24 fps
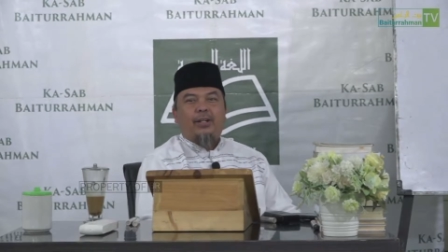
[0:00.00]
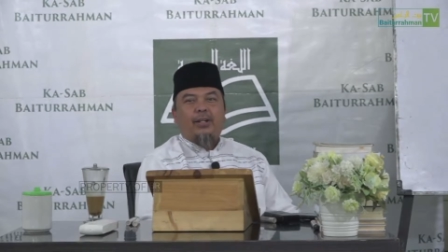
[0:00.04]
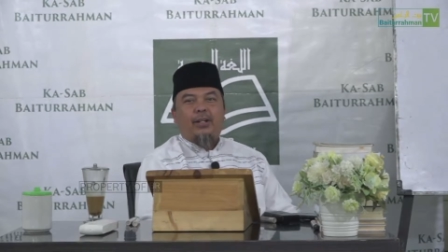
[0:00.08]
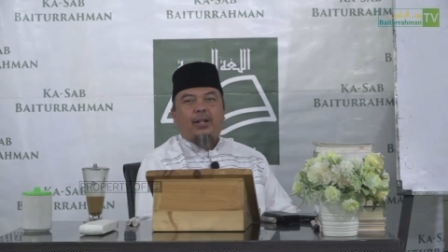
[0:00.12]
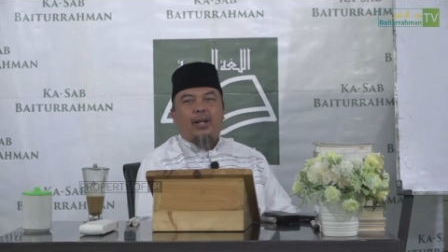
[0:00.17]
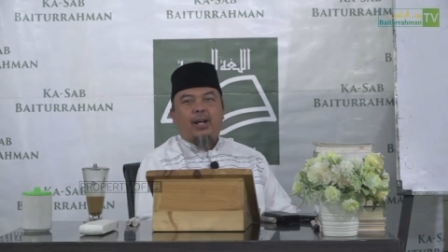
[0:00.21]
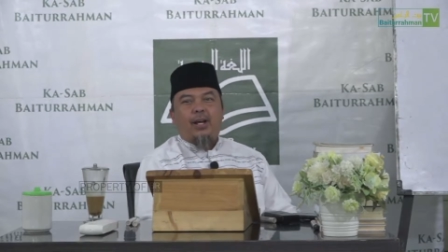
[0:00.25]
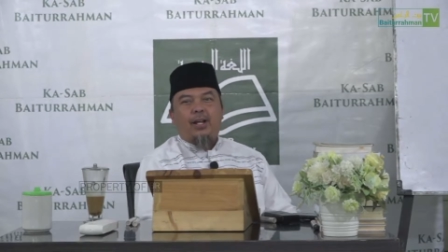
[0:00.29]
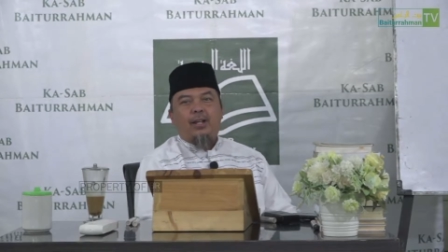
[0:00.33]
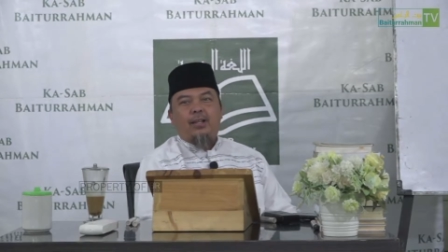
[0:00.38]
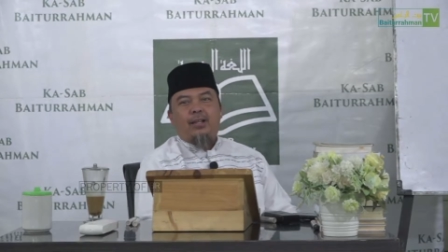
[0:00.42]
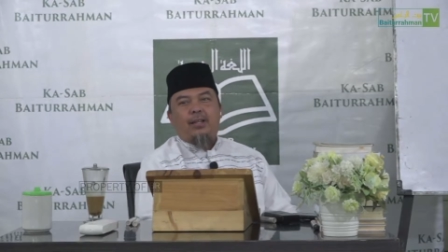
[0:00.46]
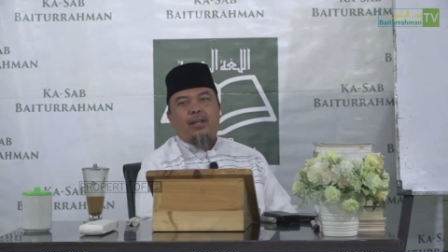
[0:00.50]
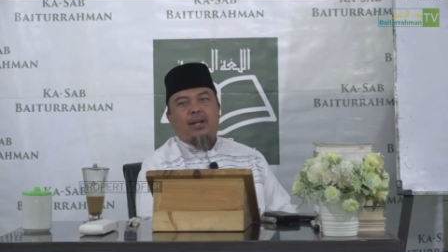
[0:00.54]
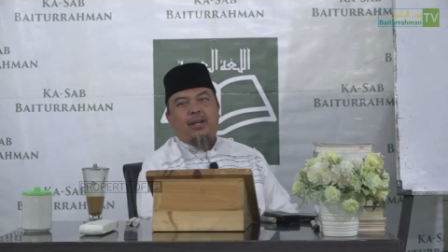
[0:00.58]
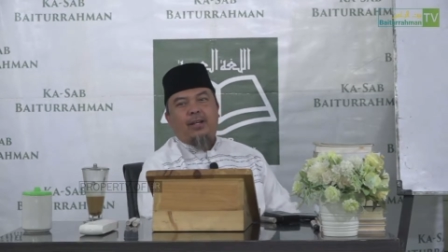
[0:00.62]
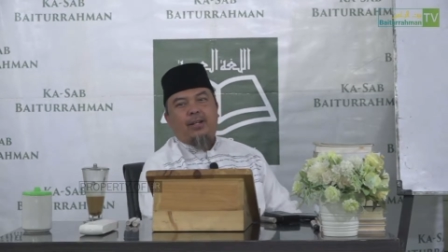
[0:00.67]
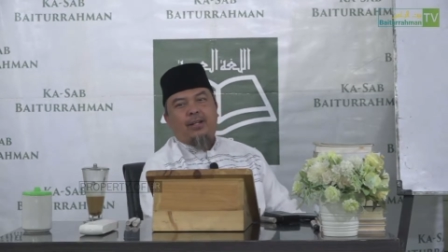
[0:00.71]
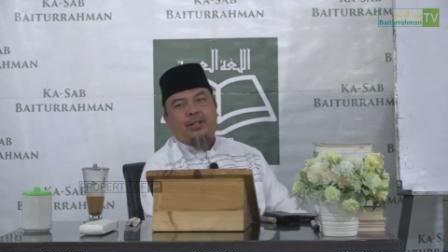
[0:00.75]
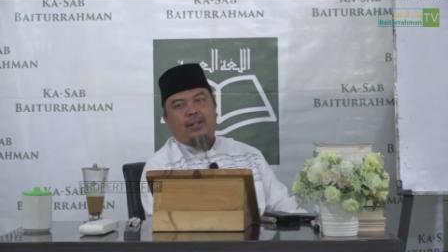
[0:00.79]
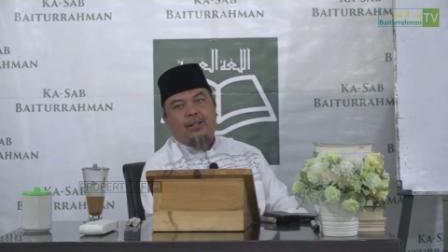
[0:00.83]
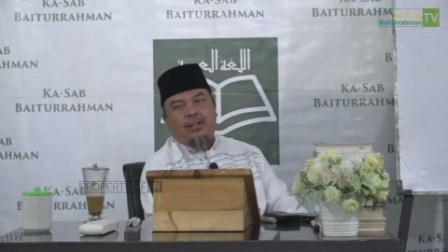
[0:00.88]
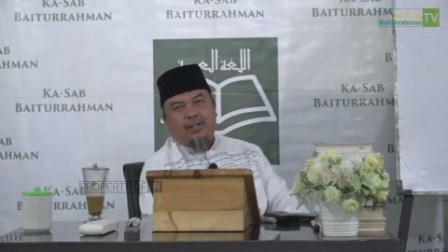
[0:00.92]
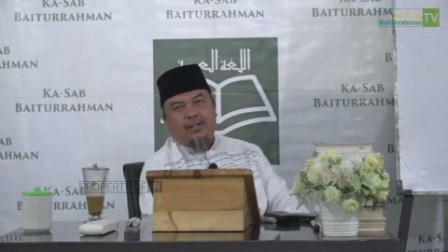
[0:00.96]

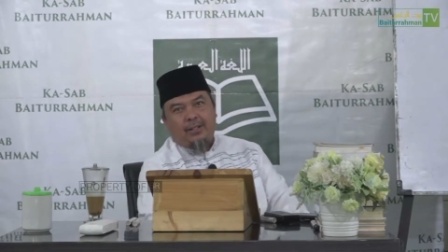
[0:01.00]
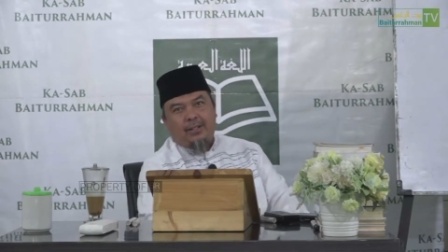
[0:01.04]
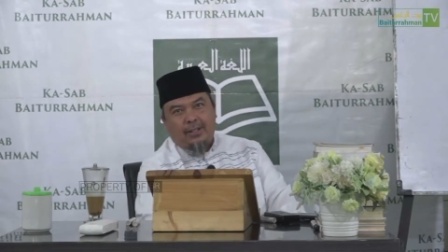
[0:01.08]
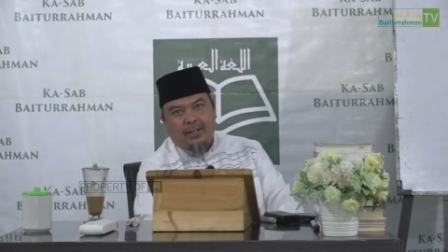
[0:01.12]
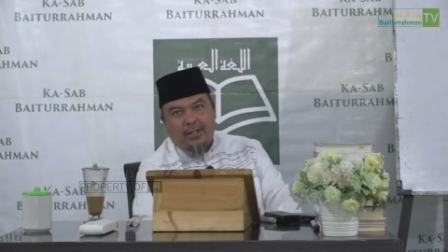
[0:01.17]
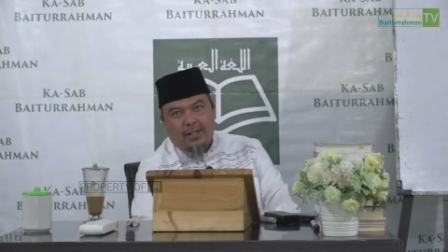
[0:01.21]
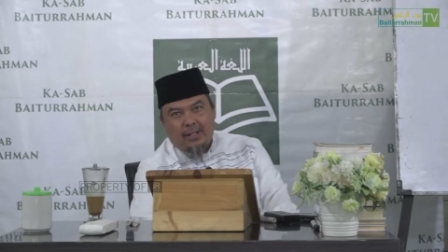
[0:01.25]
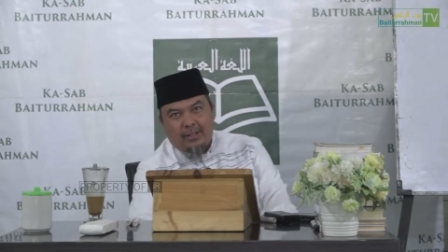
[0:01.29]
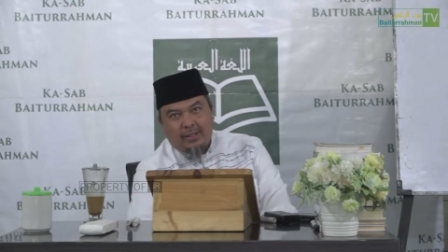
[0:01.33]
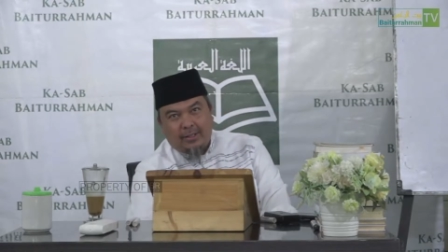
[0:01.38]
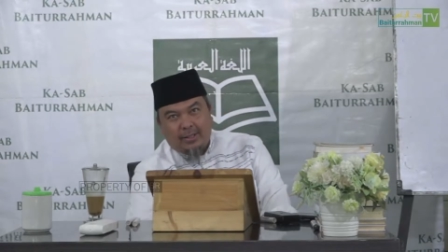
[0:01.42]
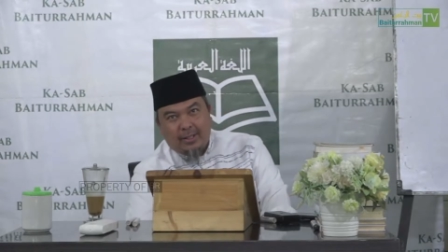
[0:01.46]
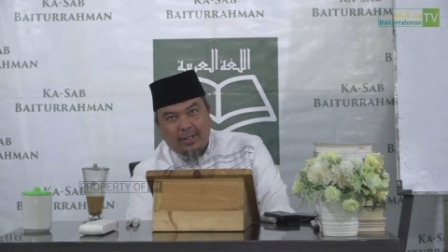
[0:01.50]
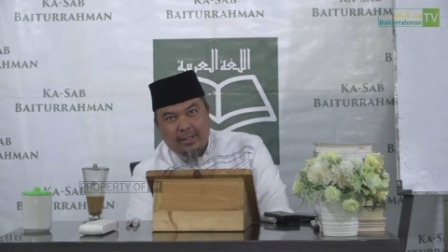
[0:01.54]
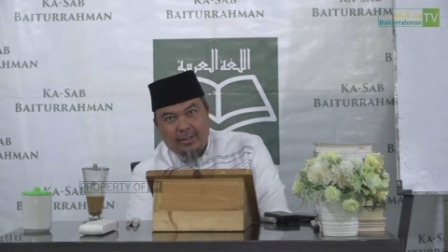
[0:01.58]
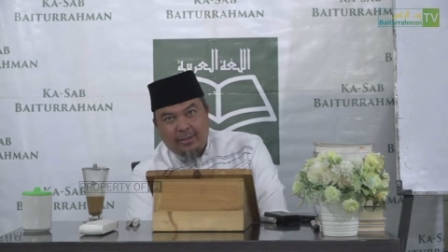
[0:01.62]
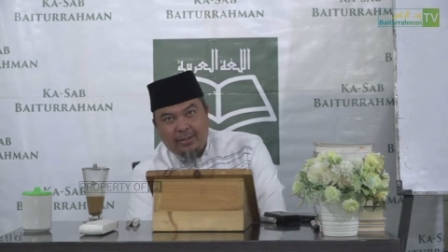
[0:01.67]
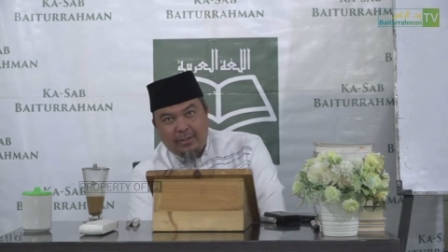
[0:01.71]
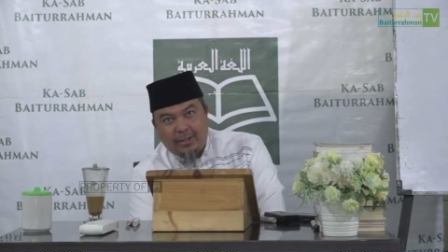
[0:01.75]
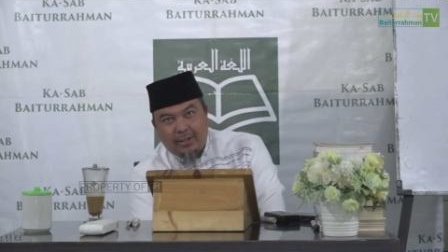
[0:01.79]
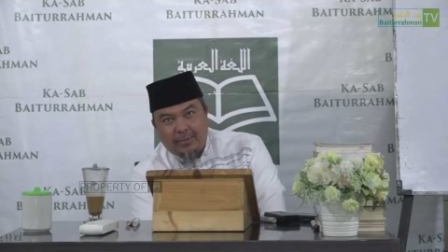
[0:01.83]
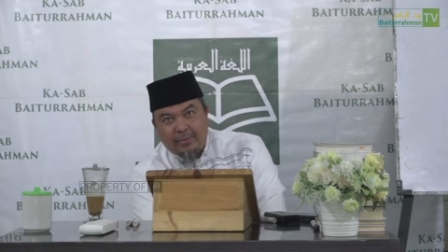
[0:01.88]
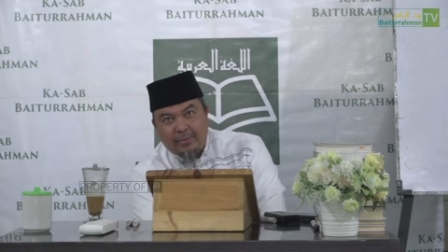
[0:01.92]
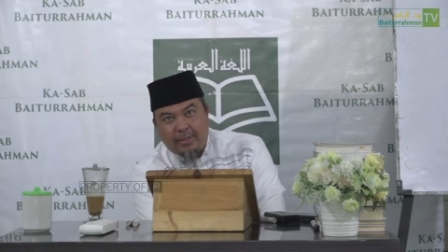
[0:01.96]
azan asar itu
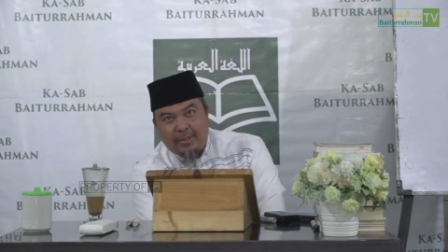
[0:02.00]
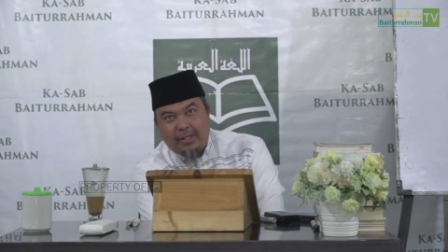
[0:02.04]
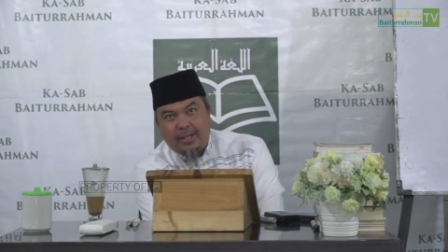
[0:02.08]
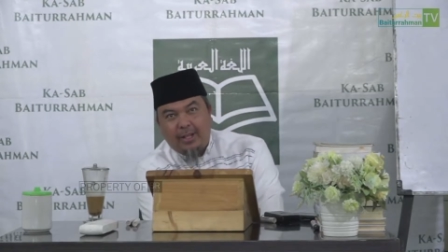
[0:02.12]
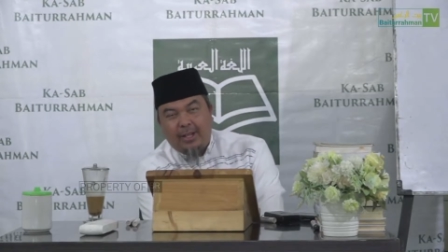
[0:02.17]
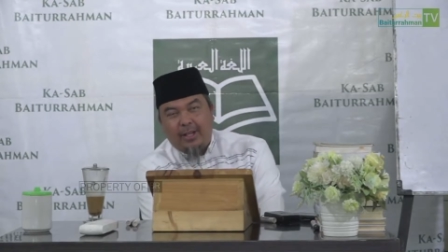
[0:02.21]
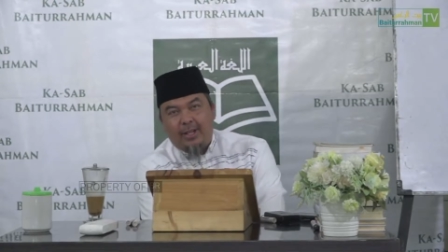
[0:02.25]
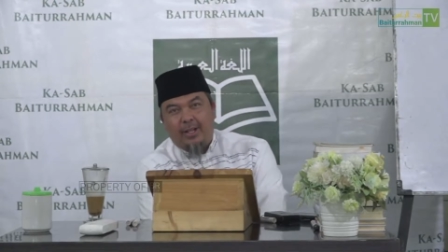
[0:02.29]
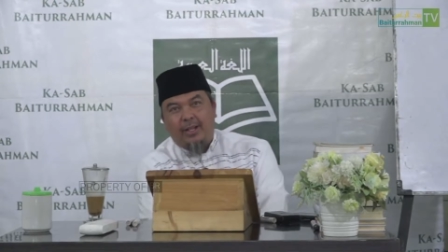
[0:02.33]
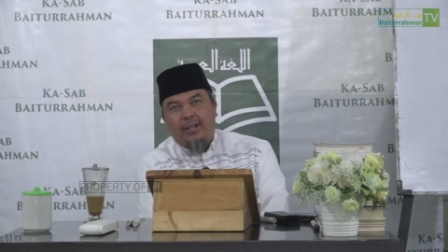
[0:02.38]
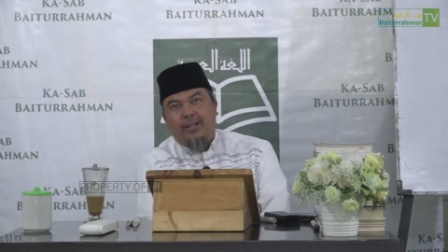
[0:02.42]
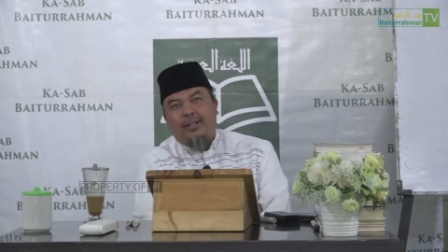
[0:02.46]
jam 3 ya.